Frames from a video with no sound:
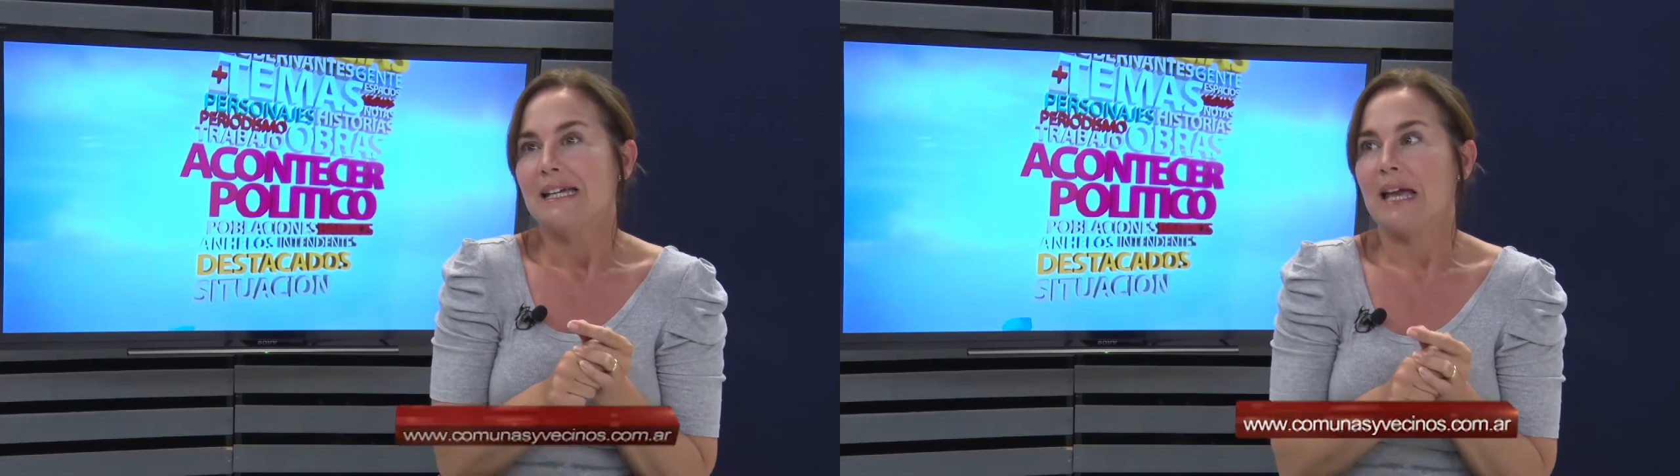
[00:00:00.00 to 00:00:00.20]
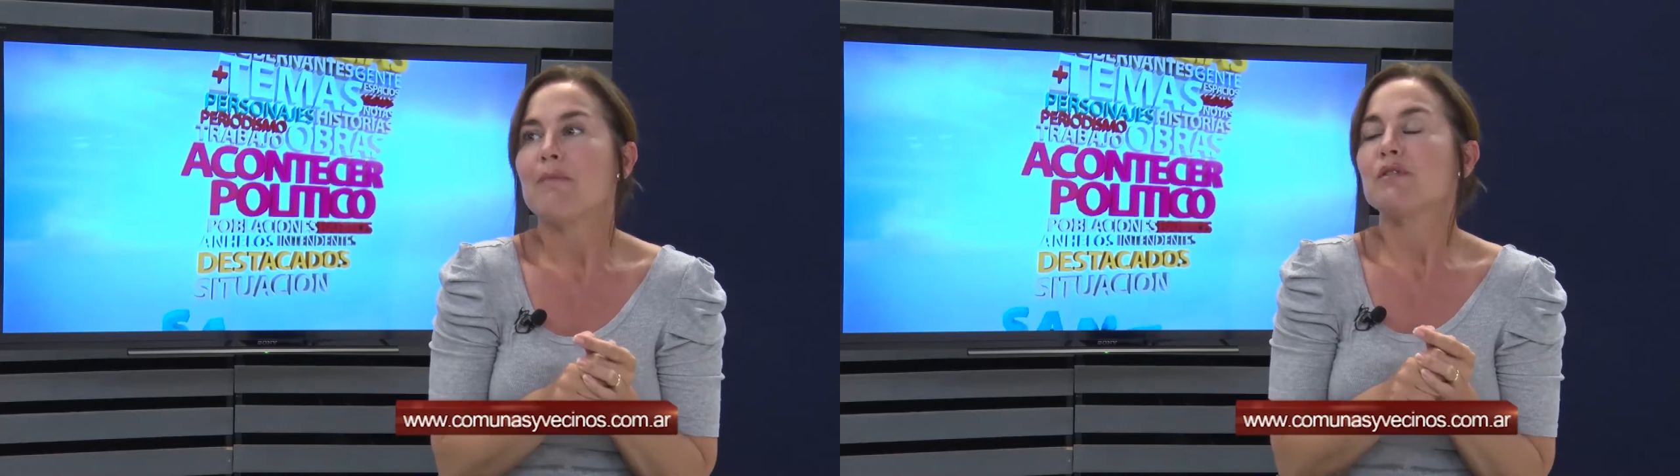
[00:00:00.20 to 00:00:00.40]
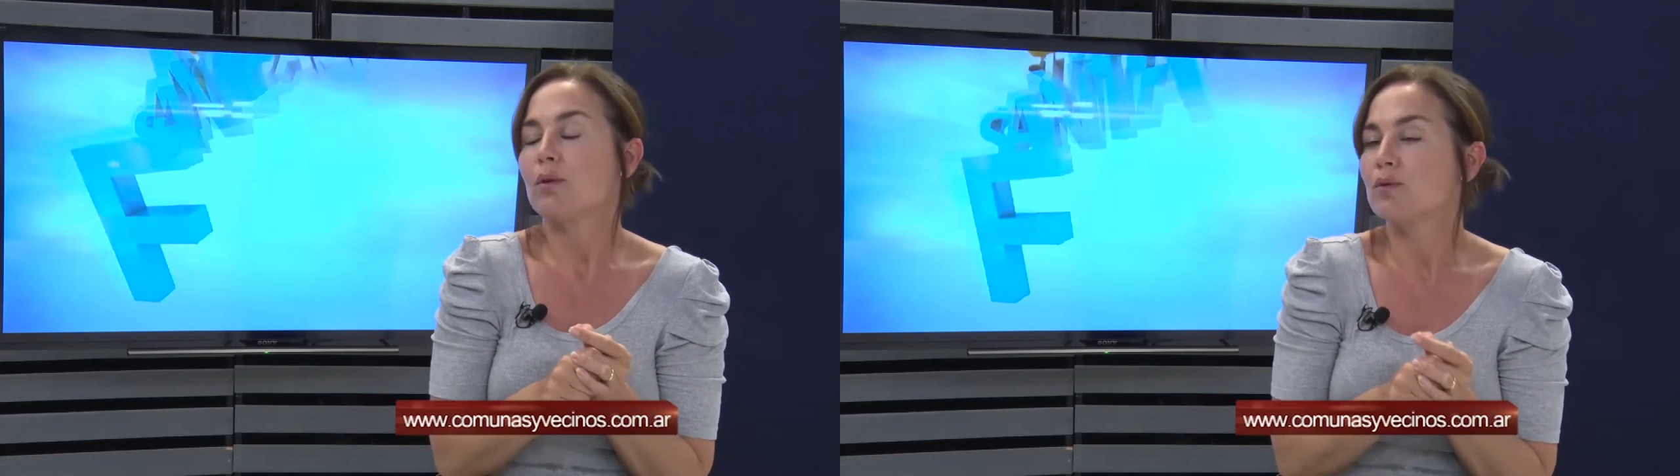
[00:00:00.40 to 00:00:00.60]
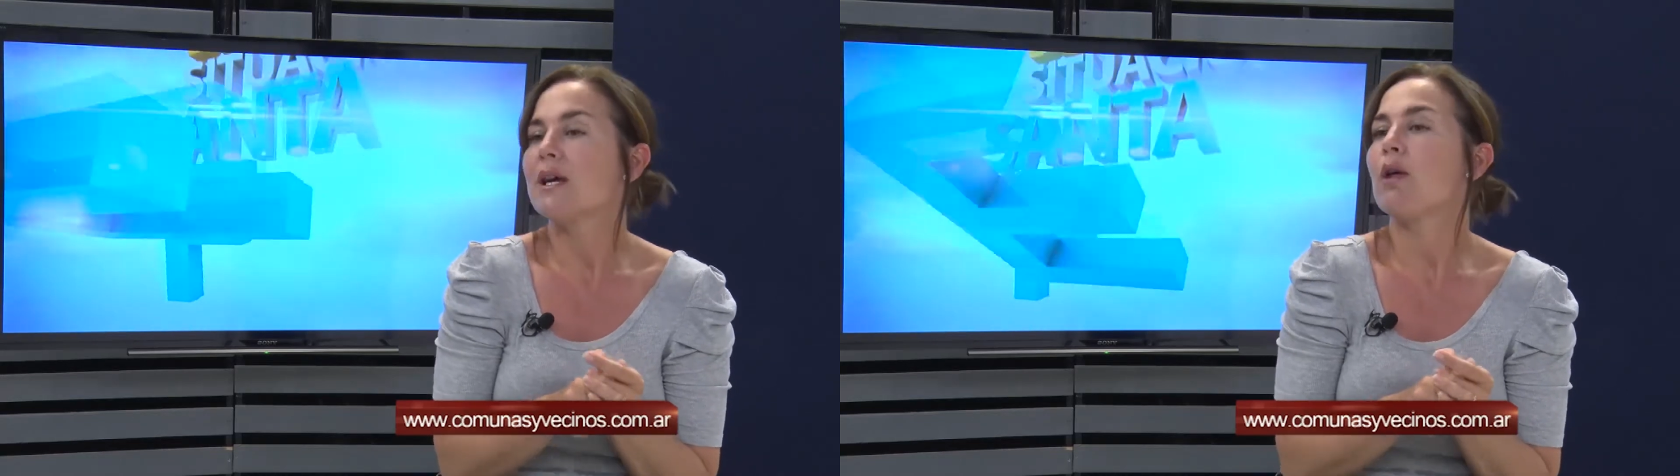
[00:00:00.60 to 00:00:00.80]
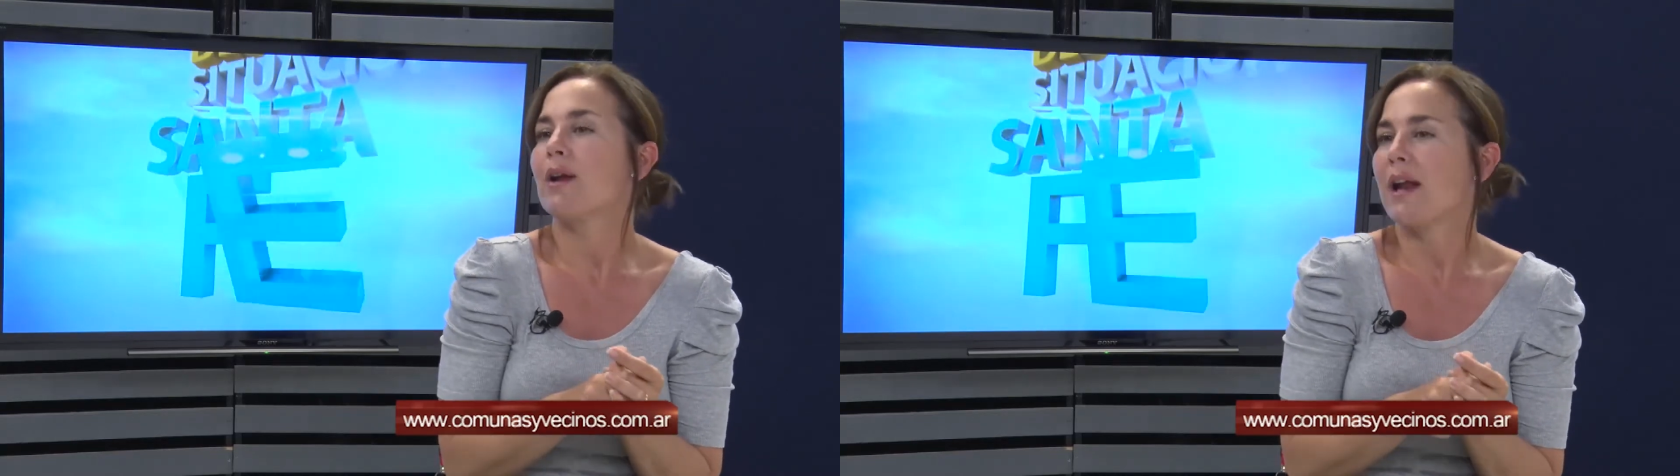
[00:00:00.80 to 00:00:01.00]
y habíamos
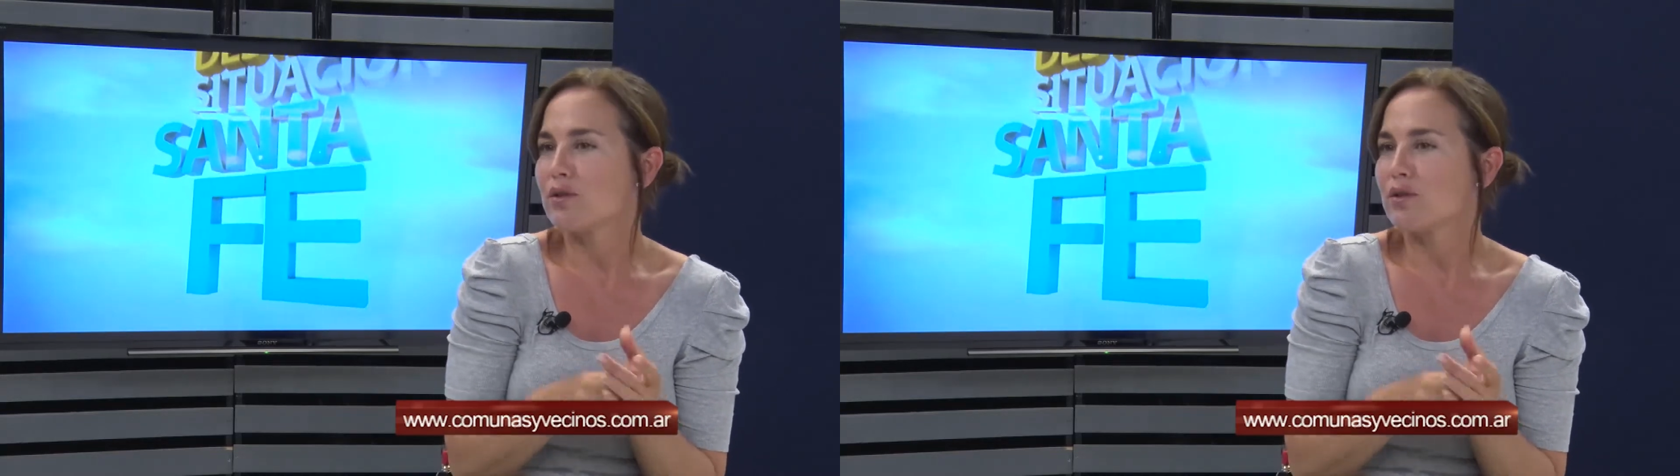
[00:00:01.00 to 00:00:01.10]
escuchado a la